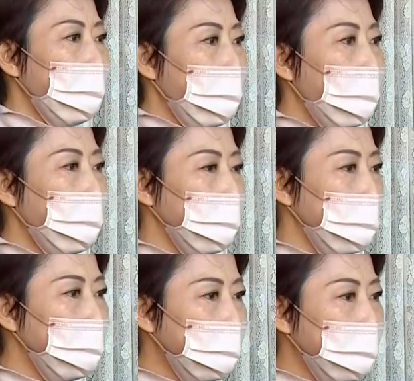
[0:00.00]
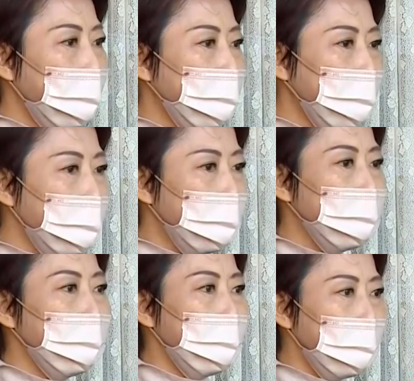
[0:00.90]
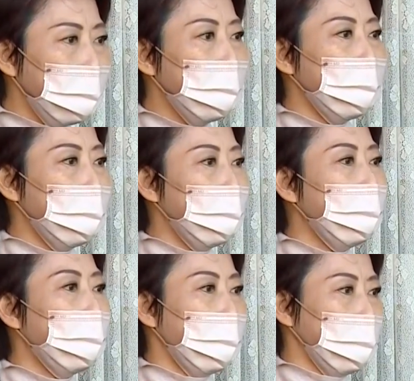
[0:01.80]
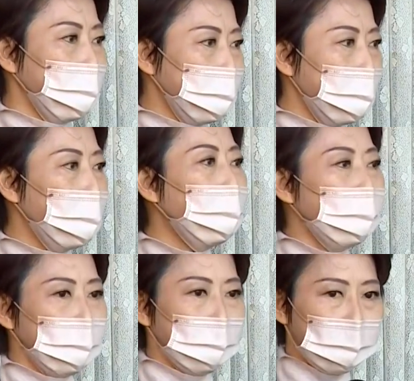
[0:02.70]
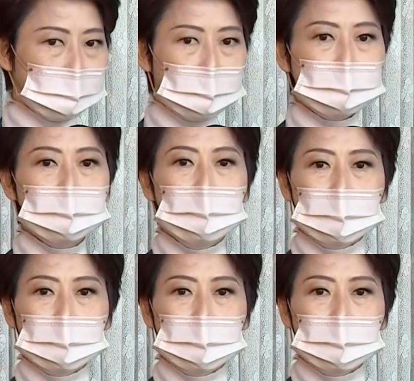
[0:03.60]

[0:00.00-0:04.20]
呃一些政治利益的呃一些获得的人，